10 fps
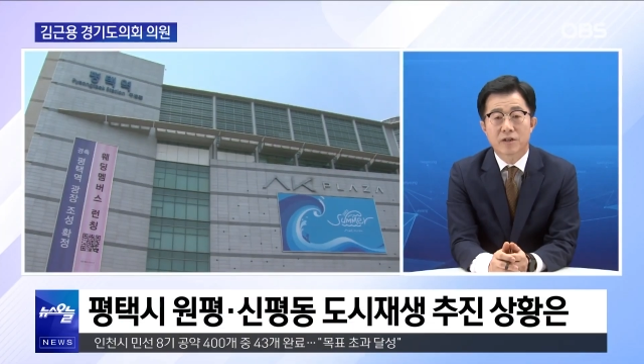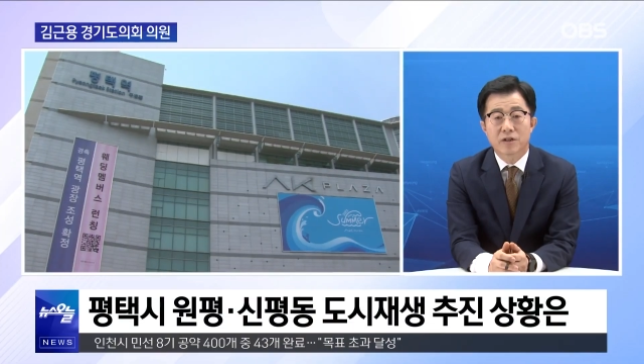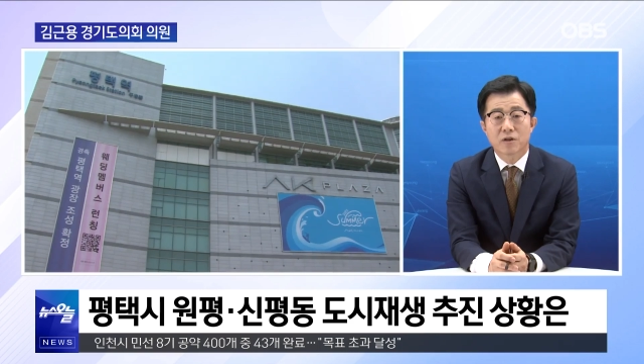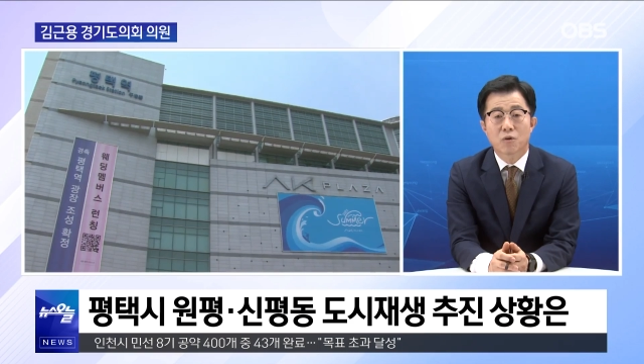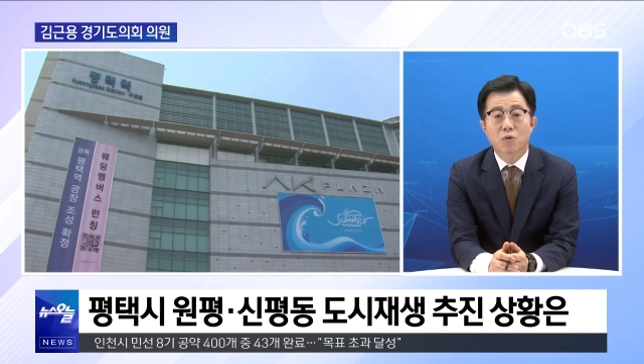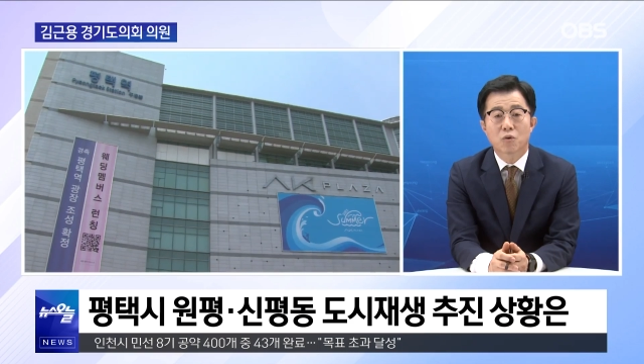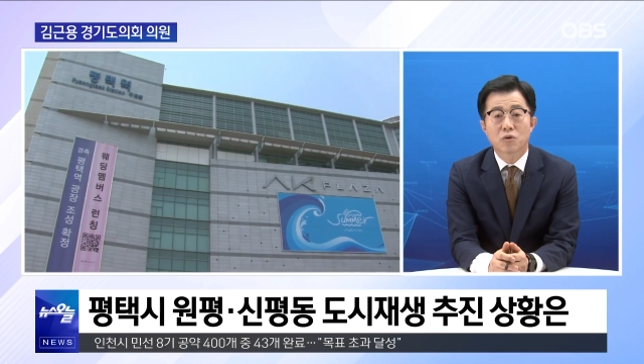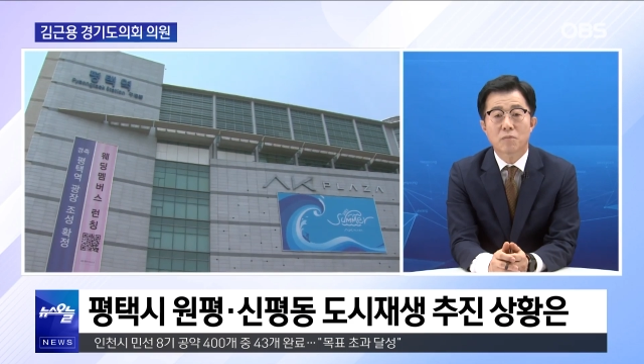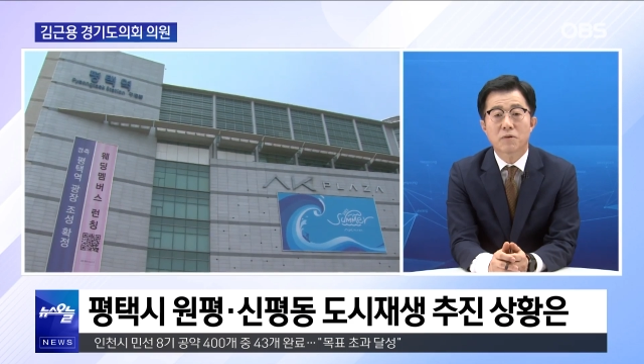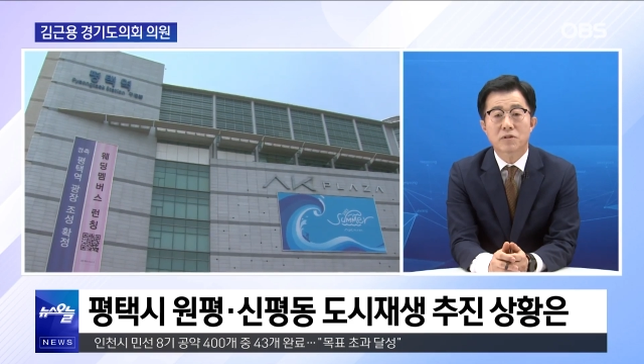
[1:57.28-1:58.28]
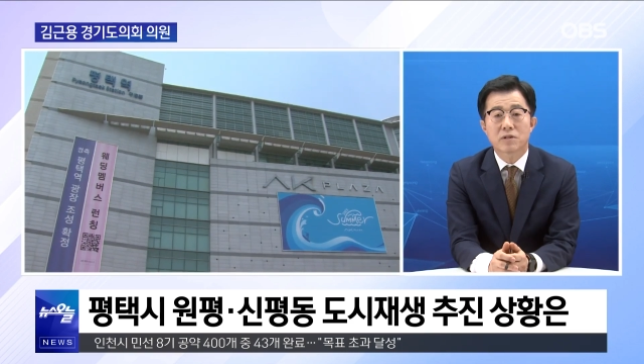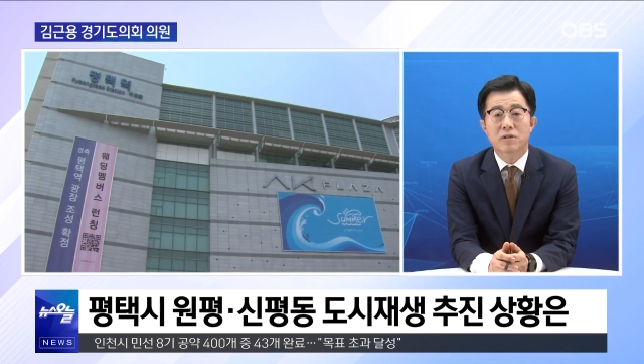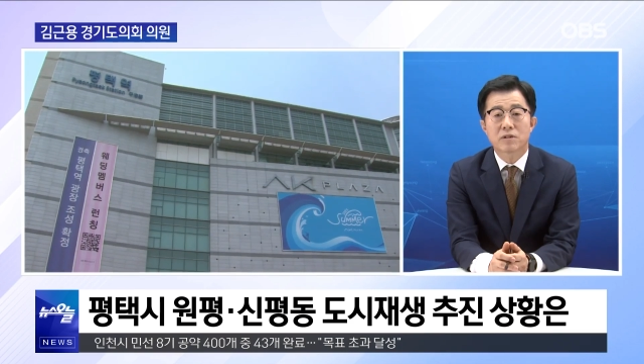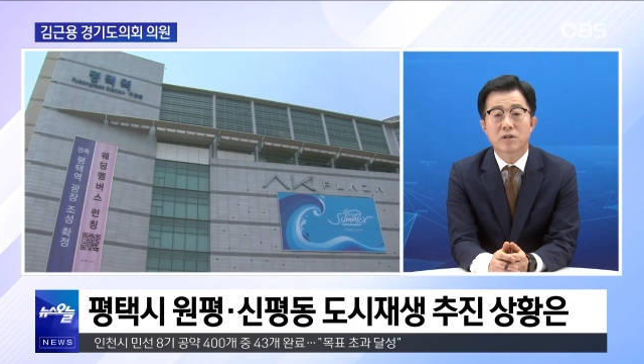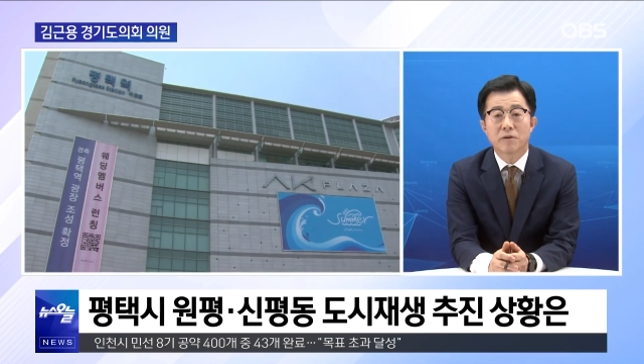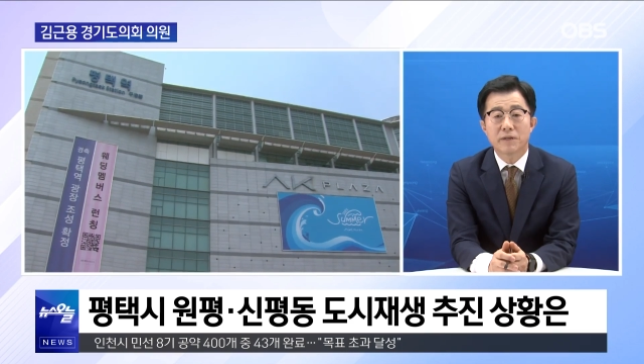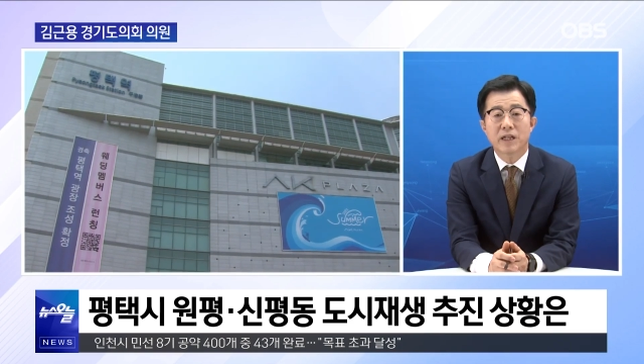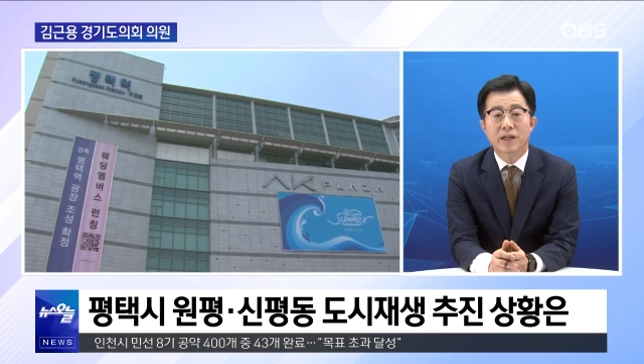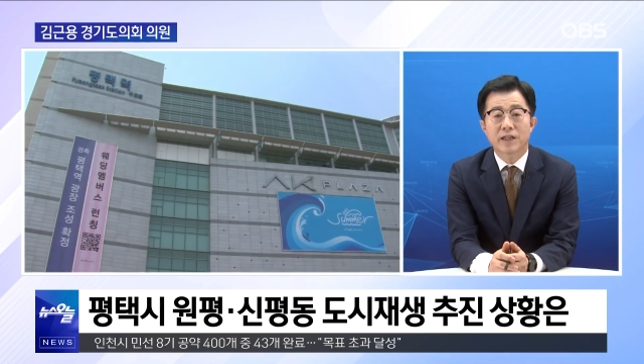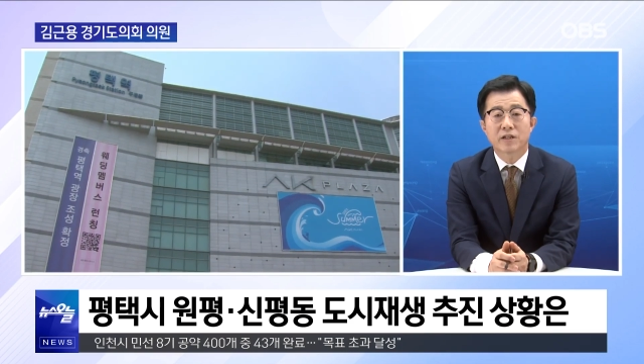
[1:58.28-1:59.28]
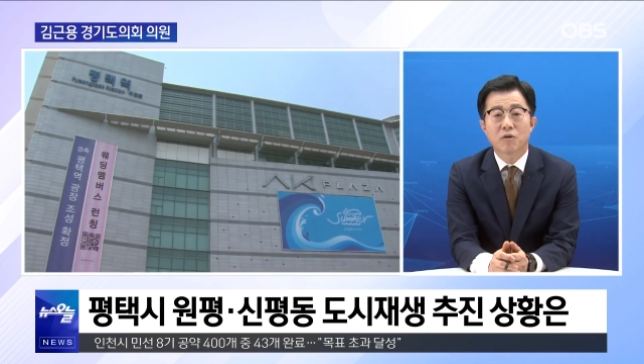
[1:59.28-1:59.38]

그리고 고속버스 터미널에 있는